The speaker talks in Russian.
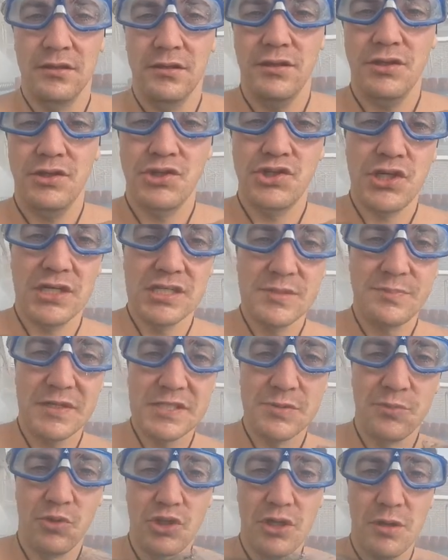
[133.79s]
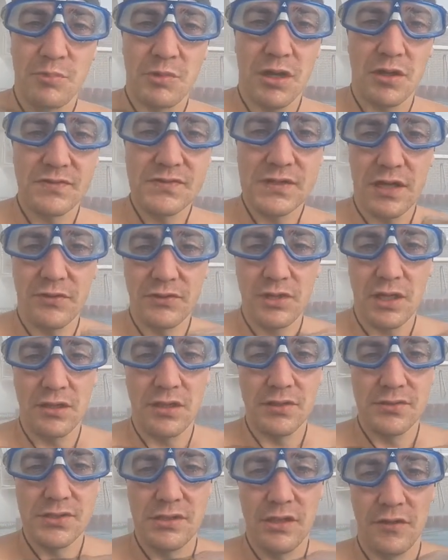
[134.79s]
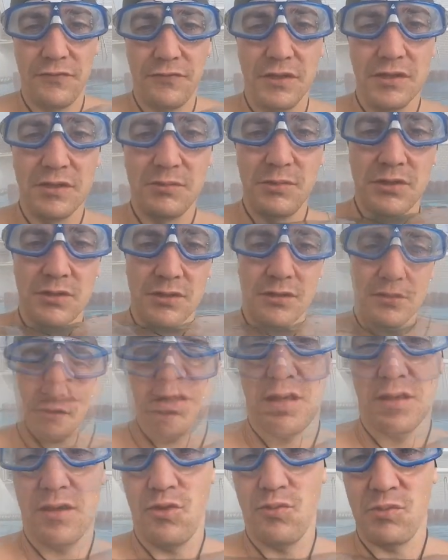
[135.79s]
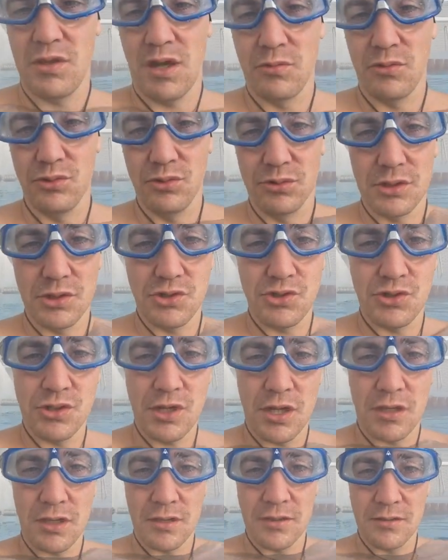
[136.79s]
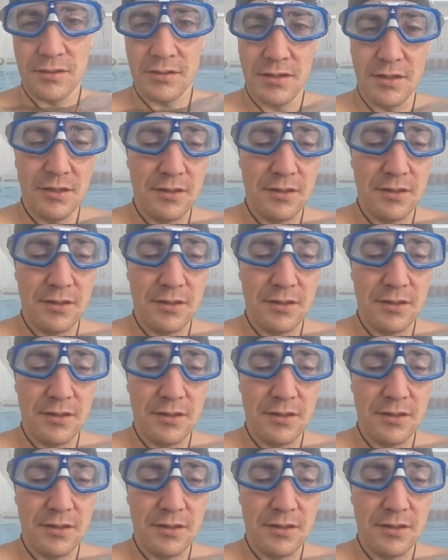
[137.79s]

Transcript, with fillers: И сейчас посмотрим, как в сравнении с дельфинами, какие у меня будут ощущения.